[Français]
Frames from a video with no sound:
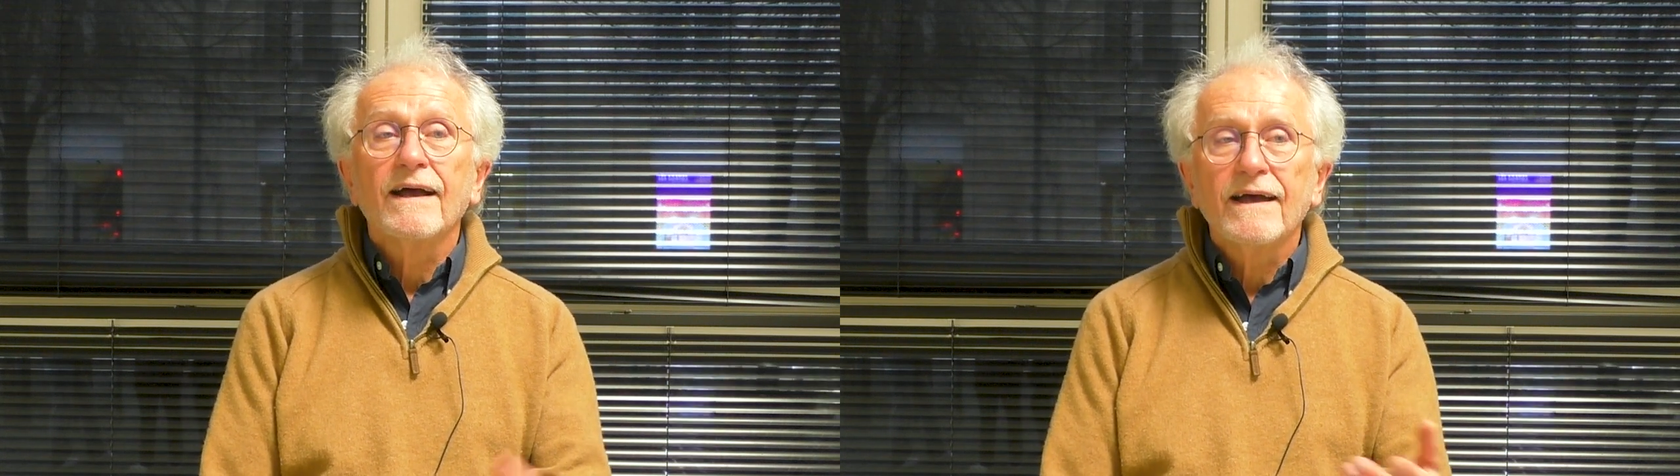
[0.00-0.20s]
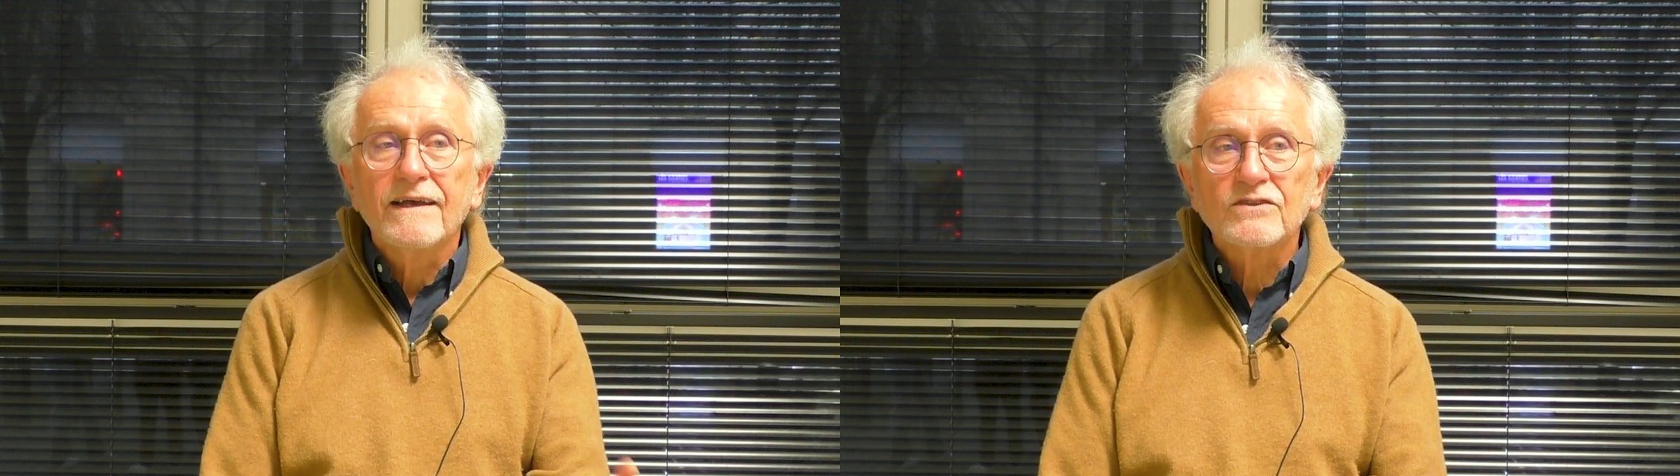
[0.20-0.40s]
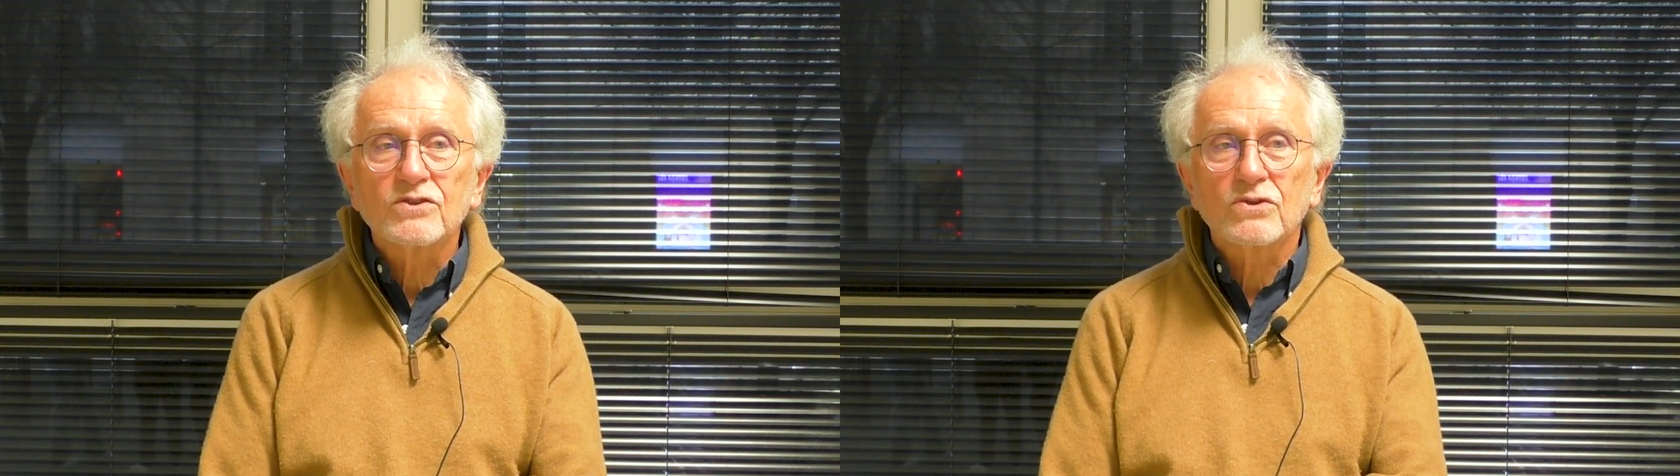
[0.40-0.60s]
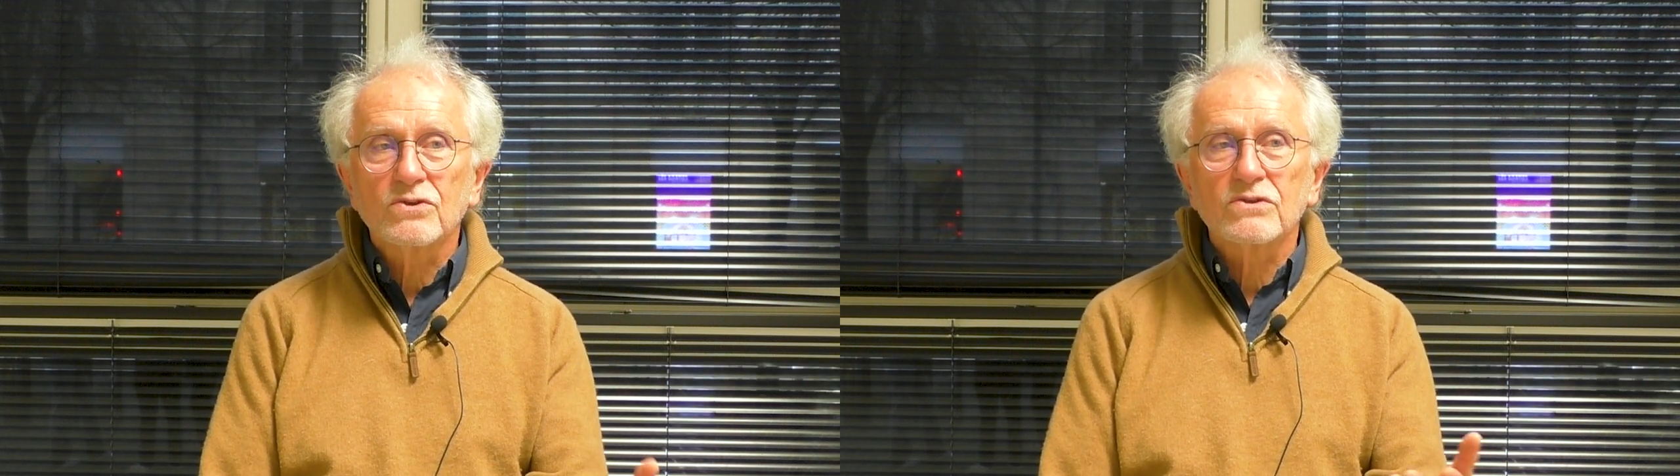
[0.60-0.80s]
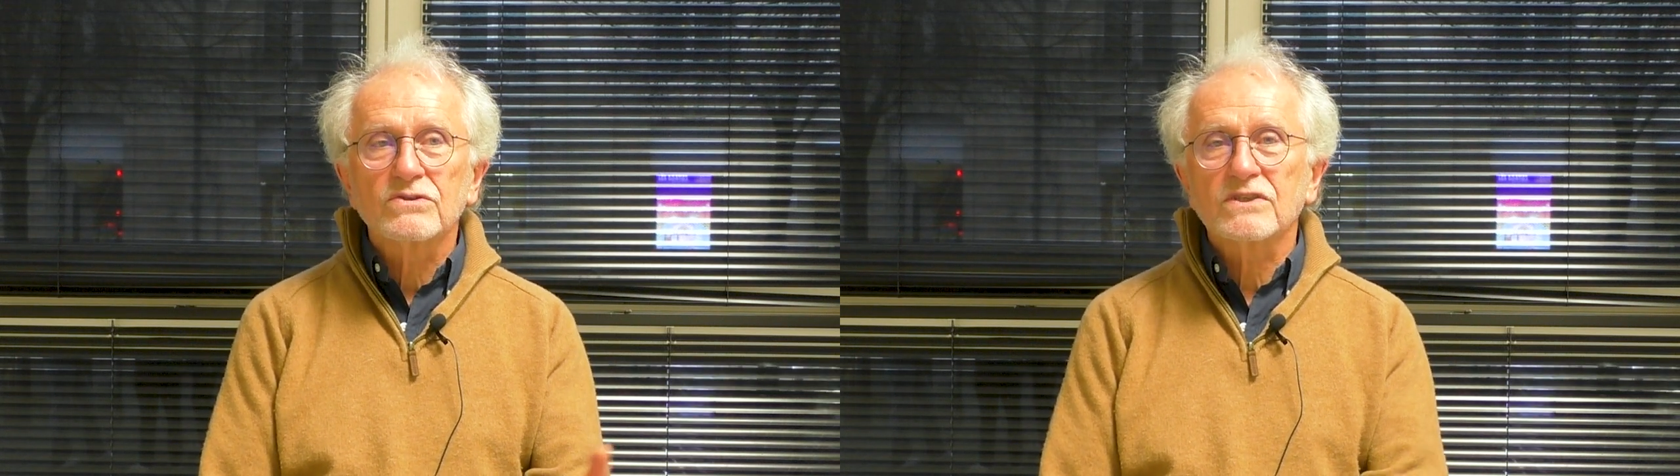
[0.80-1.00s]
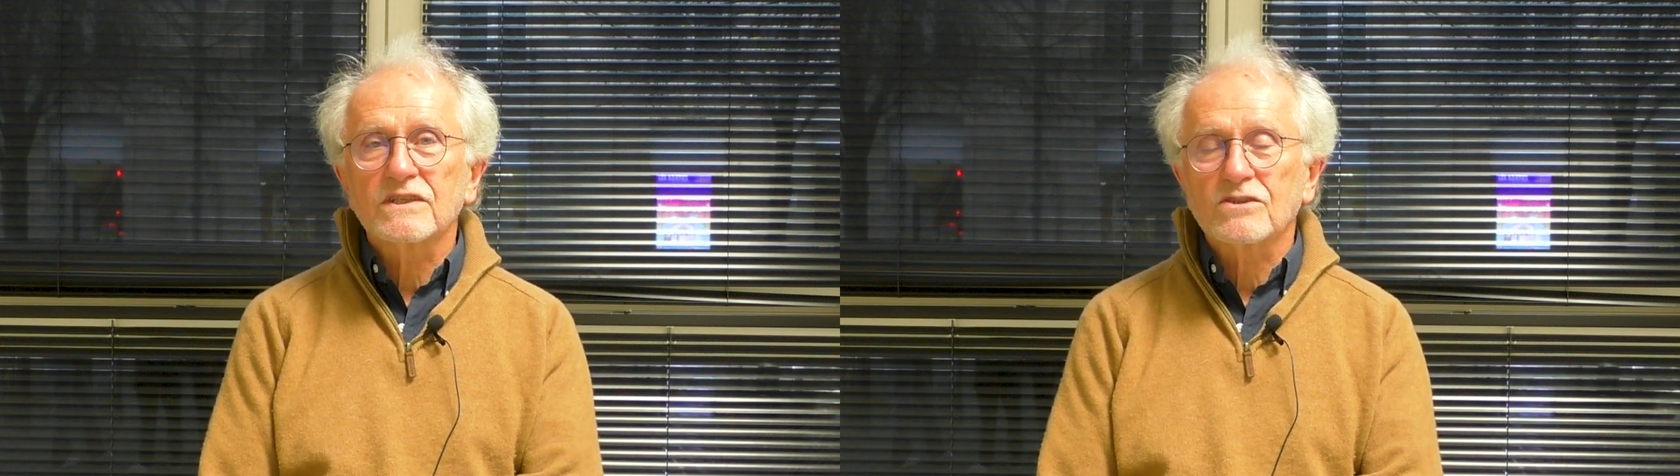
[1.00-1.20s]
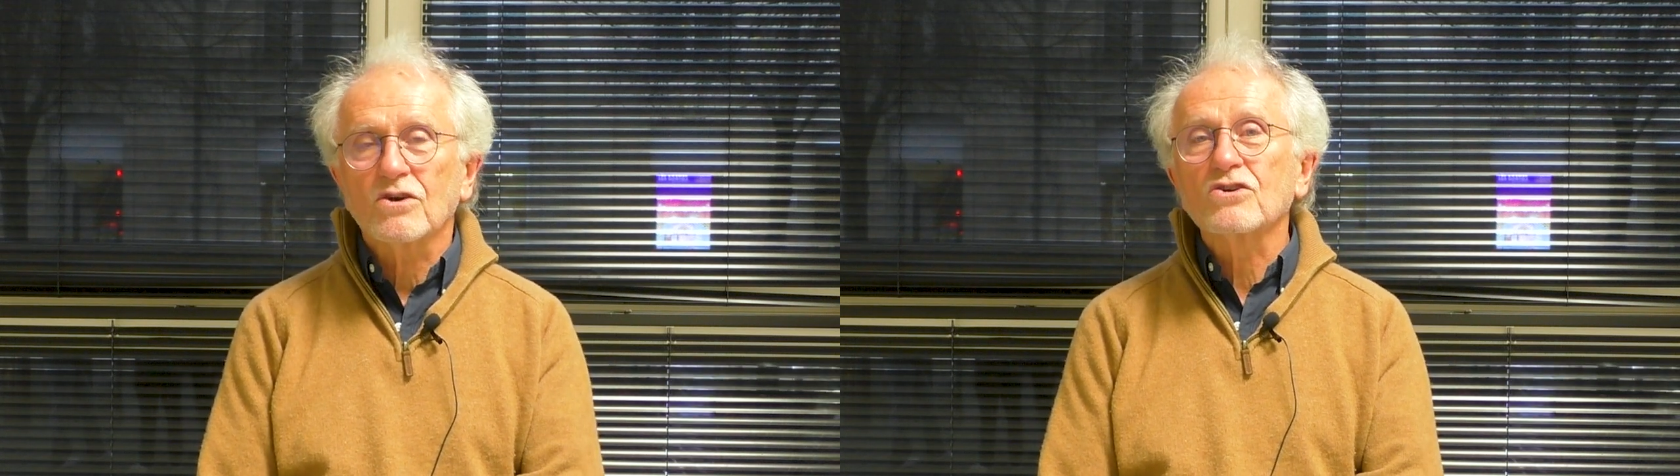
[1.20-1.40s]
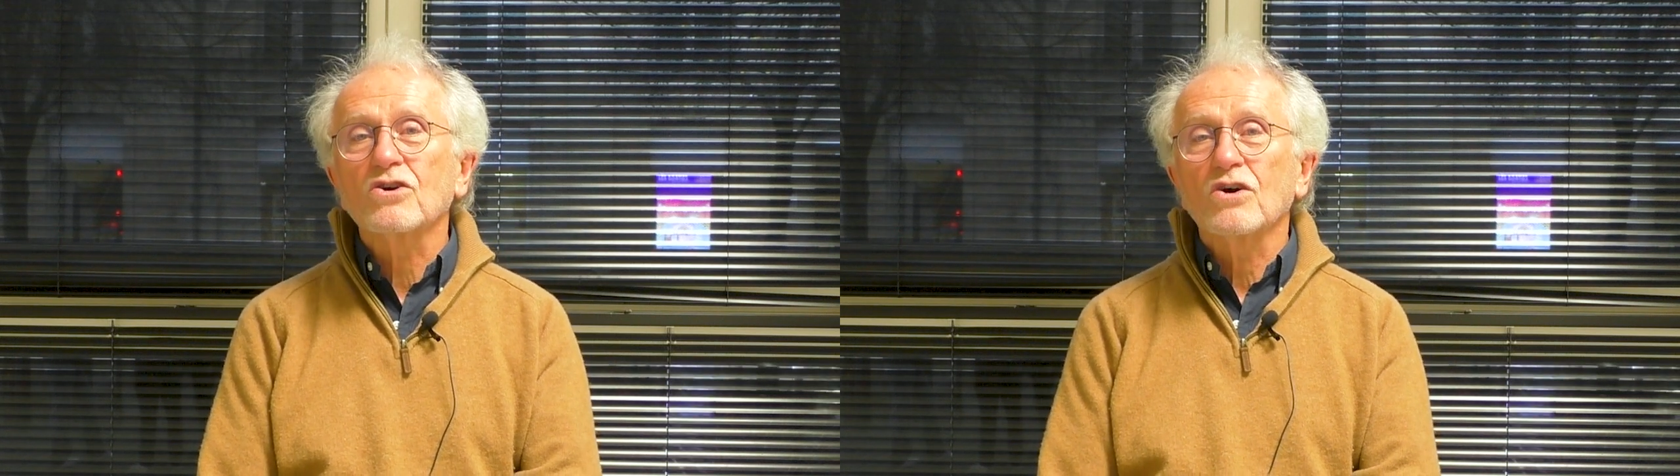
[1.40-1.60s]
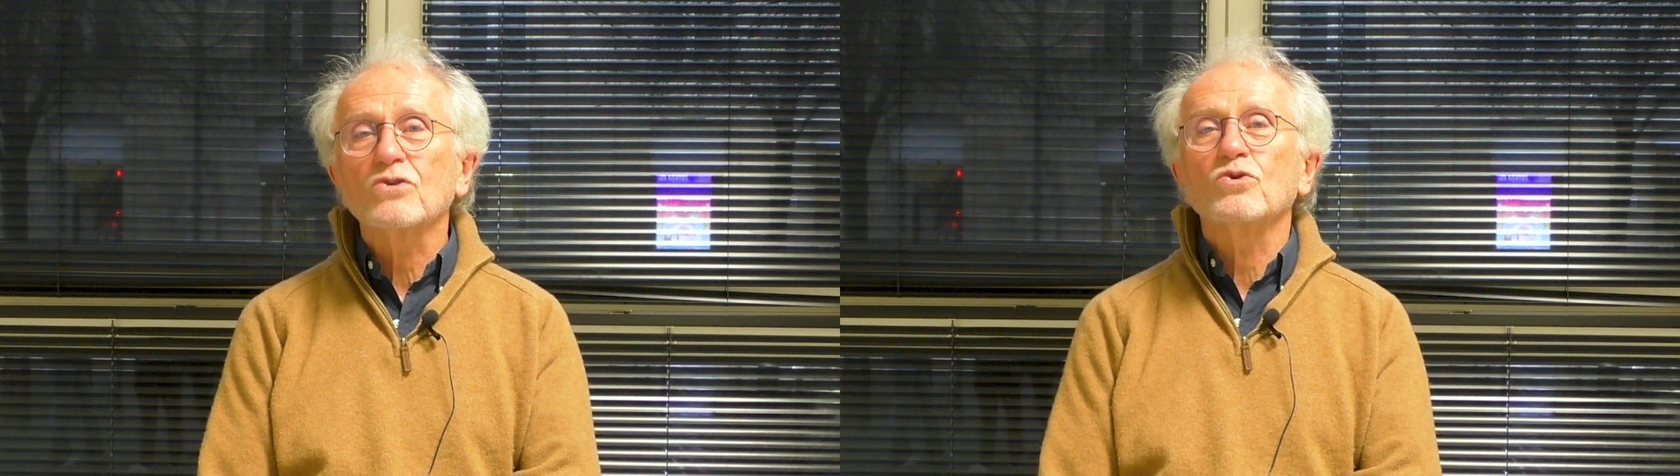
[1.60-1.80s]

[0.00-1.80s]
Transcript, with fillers: est-ce que c'est encore